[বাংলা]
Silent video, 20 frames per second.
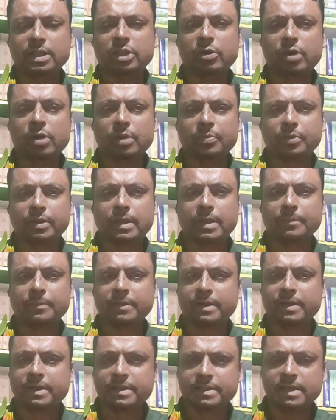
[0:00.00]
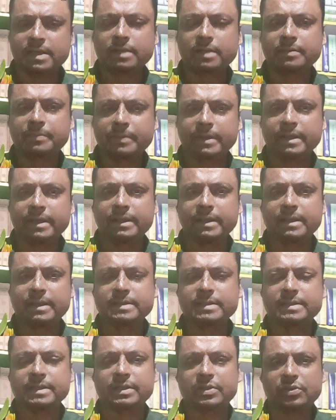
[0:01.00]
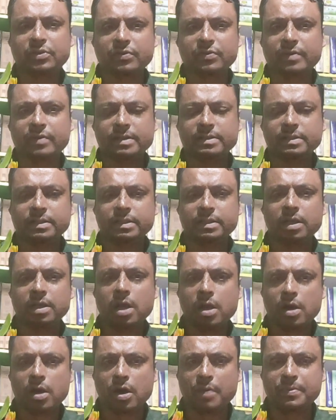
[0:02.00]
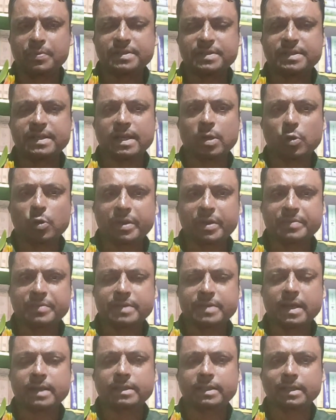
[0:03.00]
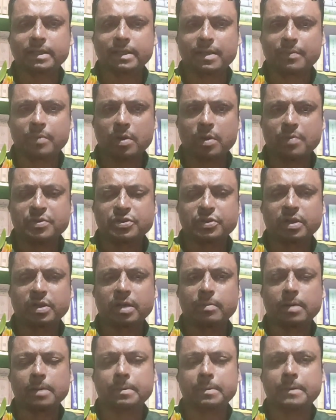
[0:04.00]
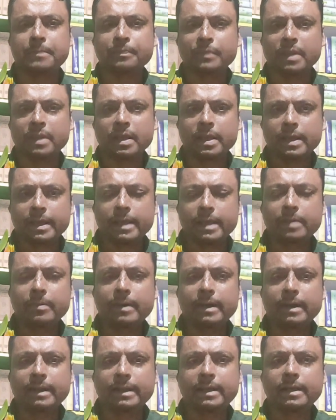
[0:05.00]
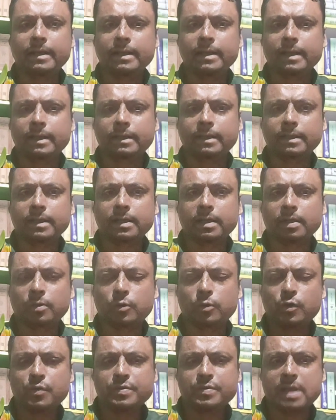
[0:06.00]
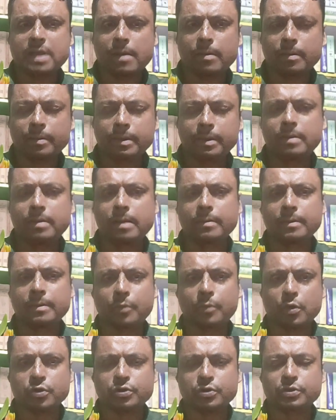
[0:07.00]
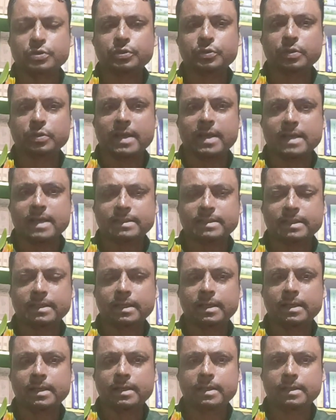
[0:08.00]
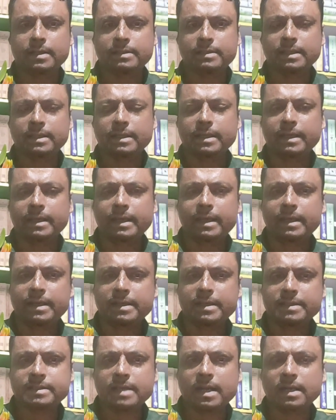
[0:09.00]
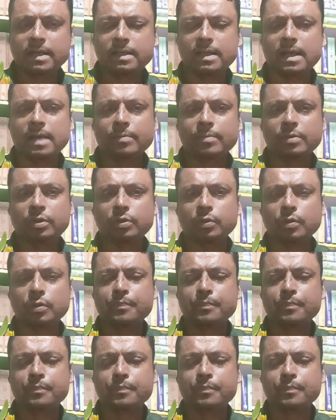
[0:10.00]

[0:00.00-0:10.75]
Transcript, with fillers: দেওয়ার পরে আপনারা রেজাল্ট পেয়ে গিয়েছেন ইউনিভার্সিটির অফিসিয়াল ওয়েবসাইট থেকে প্রভিশনালভাবে এইবার এইখানে একটা খুব স্বাভাবিকভাবে প্রশ্ন চলে আসে যে এই রেজাল্ট আমি তো